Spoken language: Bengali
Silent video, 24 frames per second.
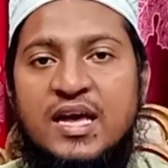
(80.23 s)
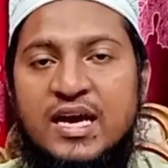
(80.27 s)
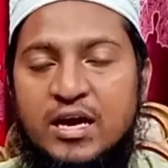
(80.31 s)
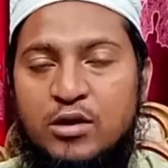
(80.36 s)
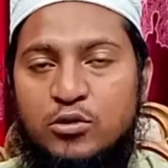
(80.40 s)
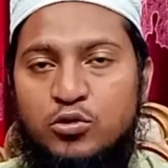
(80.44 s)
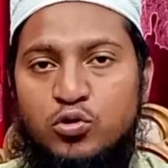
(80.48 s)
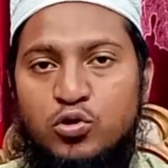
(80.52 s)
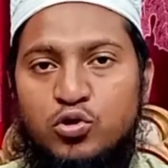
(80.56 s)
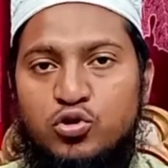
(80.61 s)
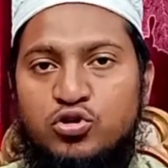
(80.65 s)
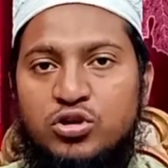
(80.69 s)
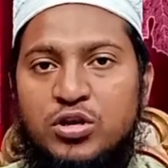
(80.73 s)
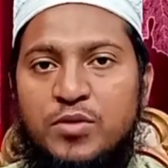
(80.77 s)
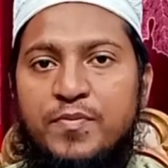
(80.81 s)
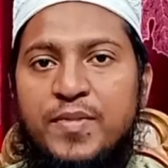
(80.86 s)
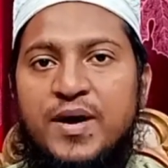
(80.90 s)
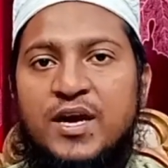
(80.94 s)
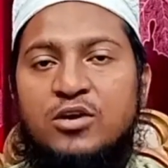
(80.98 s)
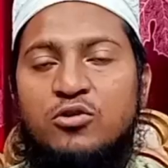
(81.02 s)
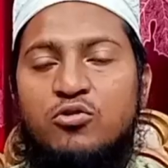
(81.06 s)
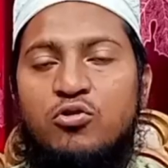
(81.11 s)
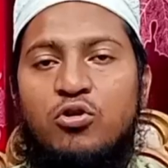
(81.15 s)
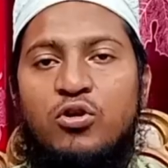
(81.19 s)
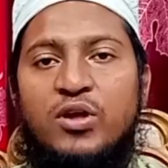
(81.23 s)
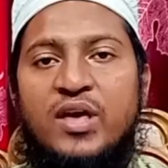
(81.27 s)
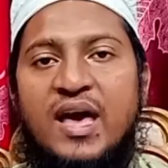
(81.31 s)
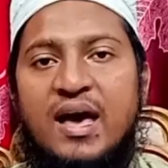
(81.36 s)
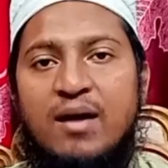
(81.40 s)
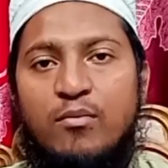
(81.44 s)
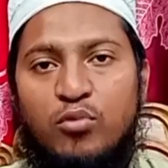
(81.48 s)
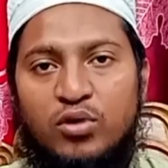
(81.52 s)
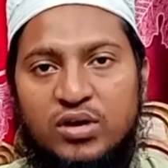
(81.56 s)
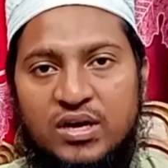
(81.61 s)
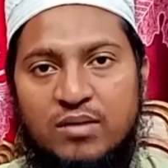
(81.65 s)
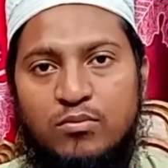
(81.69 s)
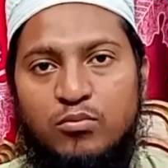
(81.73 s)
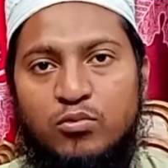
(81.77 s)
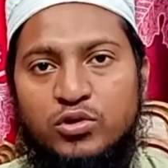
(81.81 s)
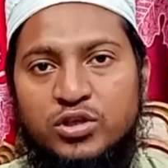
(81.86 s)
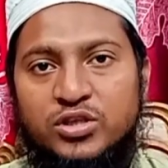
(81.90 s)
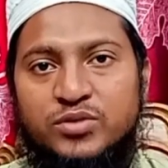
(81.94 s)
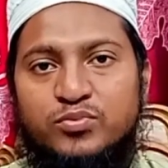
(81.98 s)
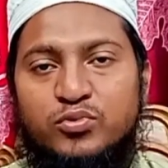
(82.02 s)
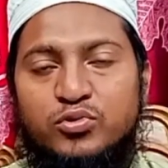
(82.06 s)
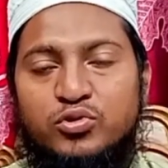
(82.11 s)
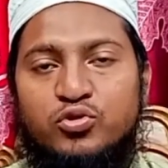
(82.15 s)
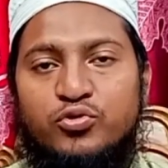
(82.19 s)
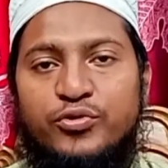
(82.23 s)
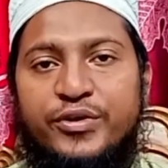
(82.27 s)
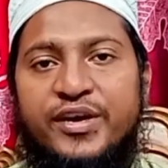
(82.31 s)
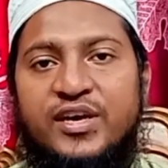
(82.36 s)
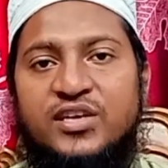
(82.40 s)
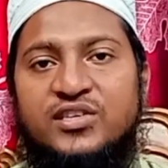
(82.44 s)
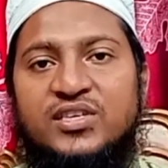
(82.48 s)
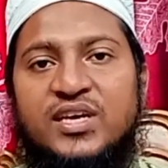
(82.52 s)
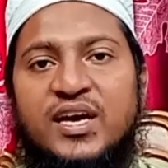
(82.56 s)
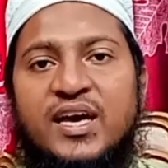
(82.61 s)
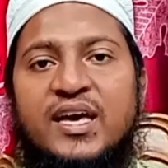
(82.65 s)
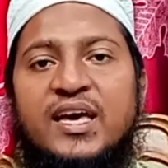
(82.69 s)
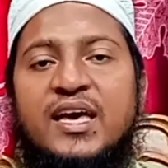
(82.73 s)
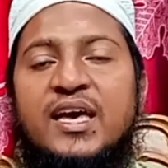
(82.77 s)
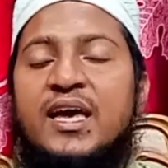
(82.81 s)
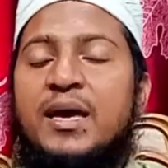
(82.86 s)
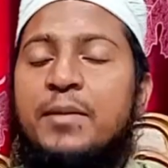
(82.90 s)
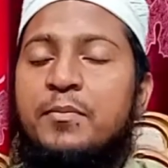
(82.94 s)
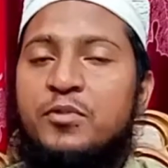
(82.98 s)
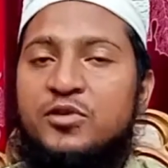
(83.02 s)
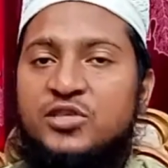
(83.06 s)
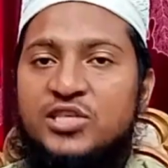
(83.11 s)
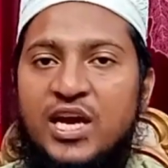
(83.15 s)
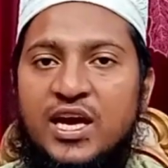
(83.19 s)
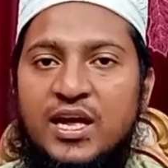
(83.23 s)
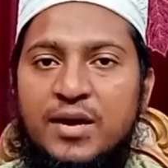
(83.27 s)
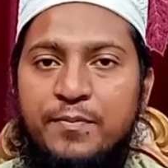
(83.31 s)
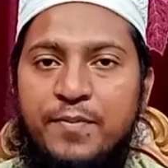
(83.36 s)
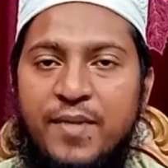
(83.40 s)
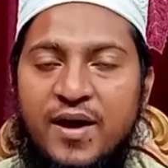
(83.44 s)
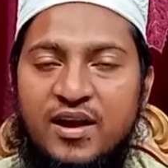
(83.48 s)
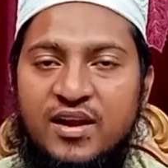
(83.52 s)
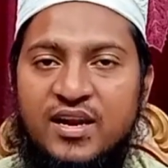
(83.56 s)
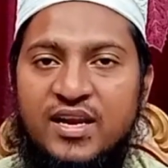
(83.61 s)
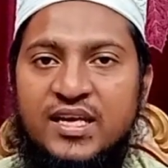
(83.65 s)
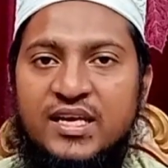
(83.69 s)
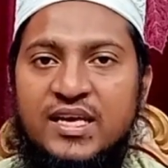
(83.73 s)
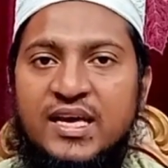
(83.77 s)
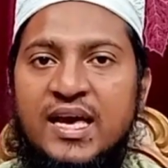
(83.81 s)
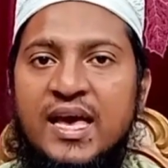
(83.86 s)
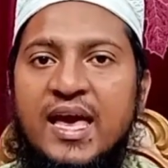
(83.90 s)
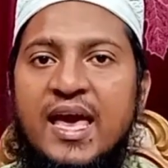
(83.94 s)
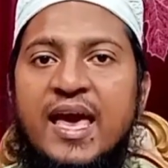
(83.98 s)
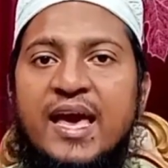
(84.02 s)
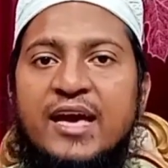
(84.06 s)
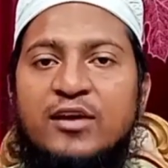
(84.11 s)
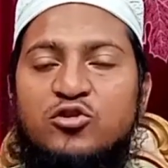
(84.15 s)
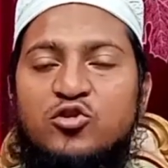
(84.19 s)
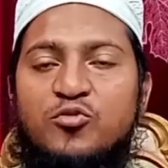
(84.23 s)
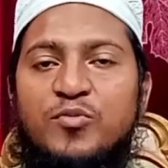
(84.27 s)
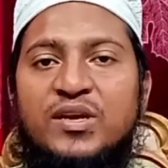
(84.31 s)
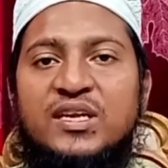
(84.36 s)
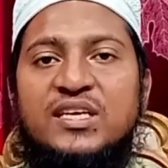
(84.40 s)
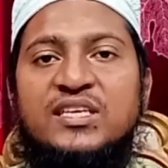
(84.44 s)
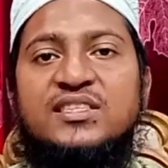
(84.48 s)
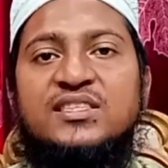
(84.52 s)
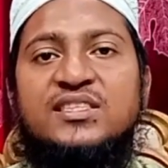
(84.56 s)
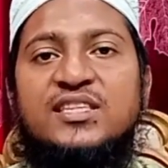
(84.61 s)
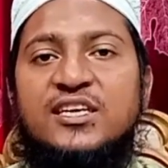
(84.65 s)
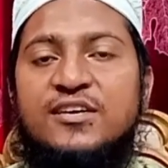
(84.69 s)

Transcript: কারণ দরুশ্বরী পাঠ করলে আমটা মজবুত হয়ে যায় চাই পারলে এক দুবার